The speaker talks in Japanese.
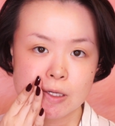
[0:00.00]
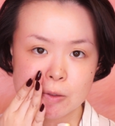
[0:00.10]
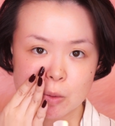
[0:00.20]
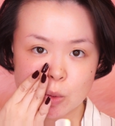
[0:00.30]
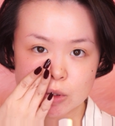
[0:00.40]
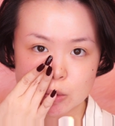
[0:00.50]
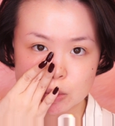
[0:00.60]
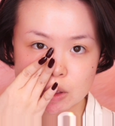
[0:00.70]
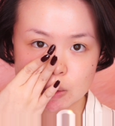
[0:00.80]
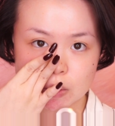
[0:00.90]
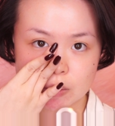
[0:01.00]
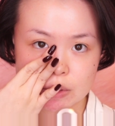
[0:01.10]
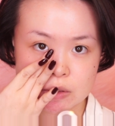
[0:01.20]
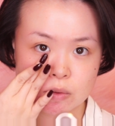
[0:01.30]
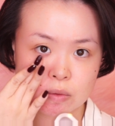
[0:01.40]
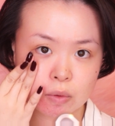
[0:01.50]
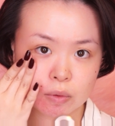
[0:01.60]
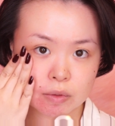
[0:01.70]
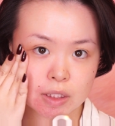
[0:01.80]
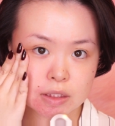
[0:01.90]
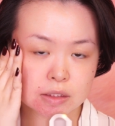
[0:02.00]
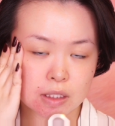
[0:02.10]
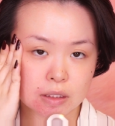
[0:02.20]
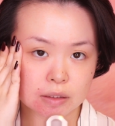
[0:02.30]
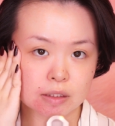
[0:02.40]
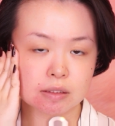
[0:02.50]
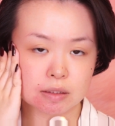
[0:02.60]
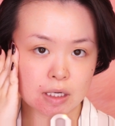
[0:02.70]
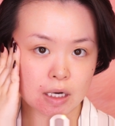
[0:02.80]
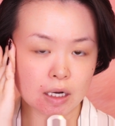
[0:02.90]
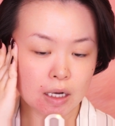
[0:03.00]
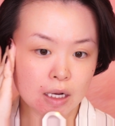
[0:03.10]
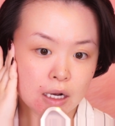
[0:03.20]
手の甲に撮った時はすごくこってりしていたんですが、